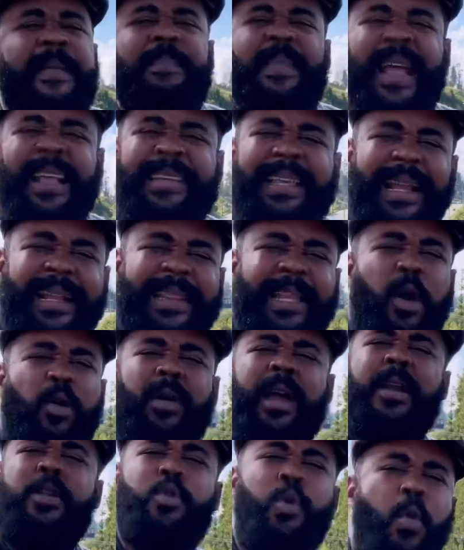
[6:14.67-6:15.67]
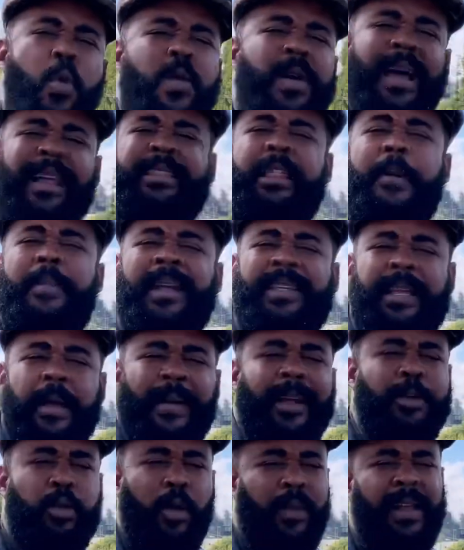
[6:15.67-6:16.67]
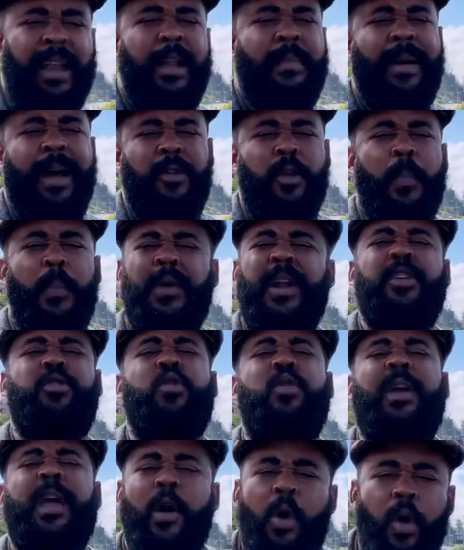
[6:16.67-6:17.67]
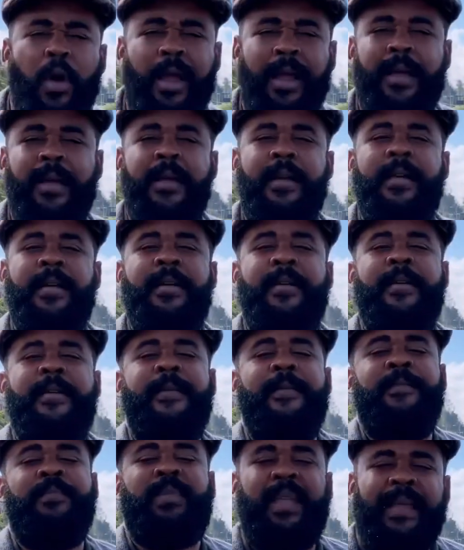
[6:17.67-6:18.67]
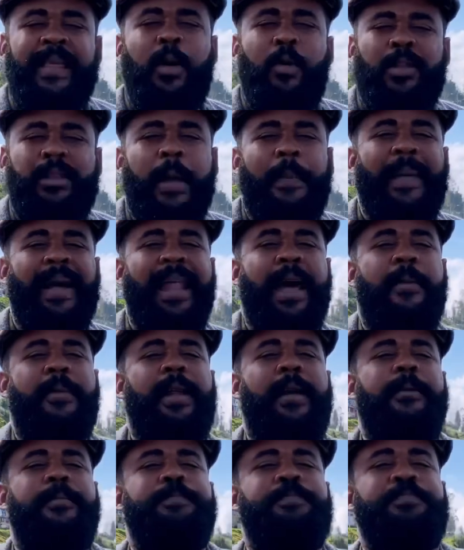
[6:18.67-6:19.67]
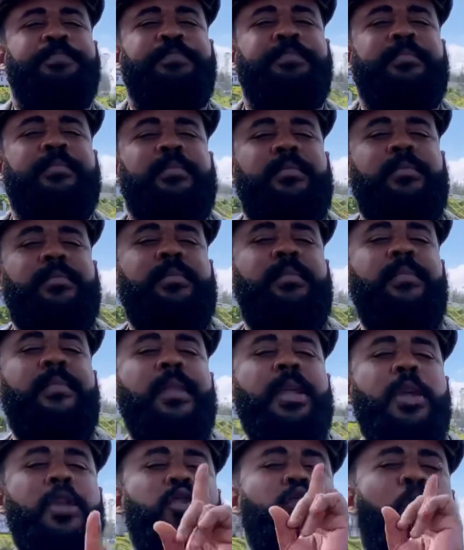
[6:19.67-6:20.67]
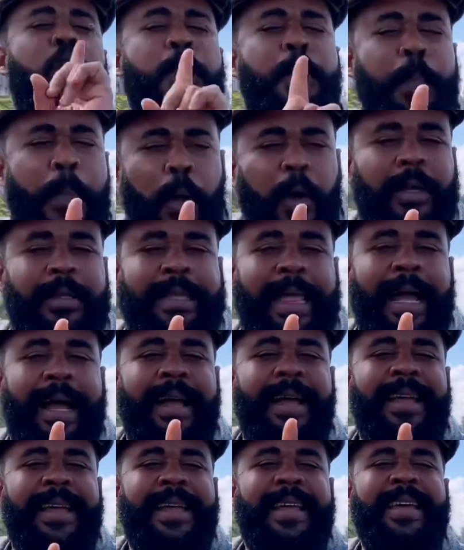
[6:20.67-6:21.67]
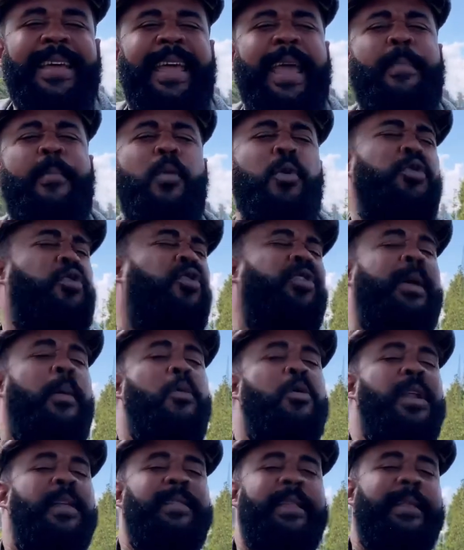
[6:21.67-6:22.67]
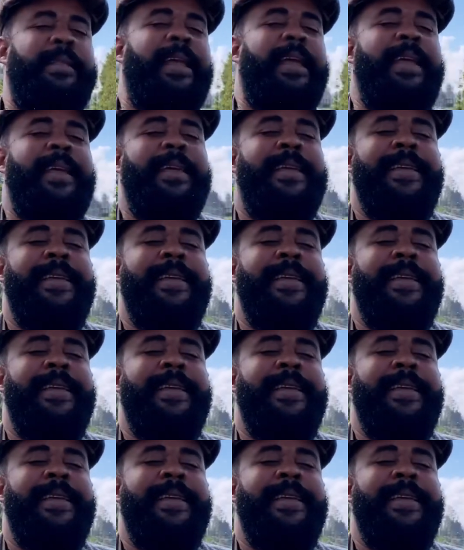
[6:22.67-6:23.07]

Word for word: Es el Dios que nunca te vas a abandonar, hermano. Por eso que hoy te digo esta palabra. No importa que muchos se burlen de ti,